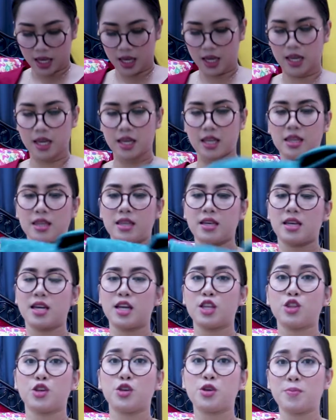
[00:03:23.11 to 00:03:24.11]
And
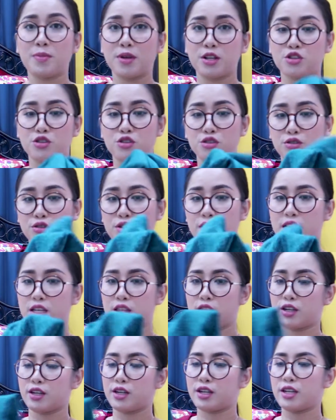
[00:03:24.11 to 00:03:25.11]
ito yung medyo
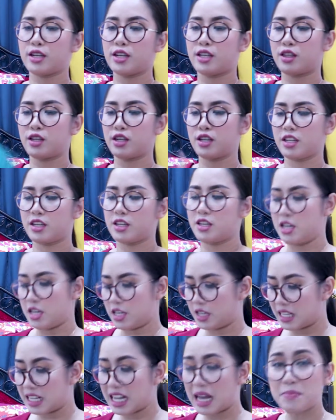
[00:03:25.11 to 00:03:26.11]
glitter-glitter na.
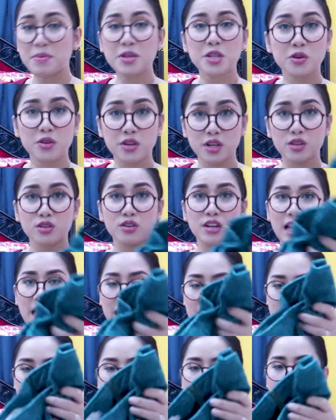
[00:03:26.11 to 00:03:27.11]
Nagamit ko na to
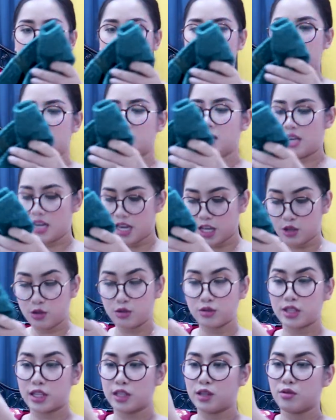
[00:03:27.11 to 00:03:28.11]
lahat, guys.
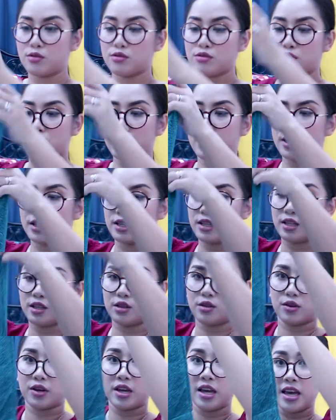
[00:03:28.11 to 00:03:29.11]
Itong tatlong skirt na
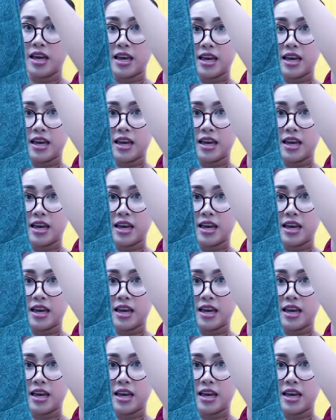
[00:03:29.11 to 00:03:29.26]
to.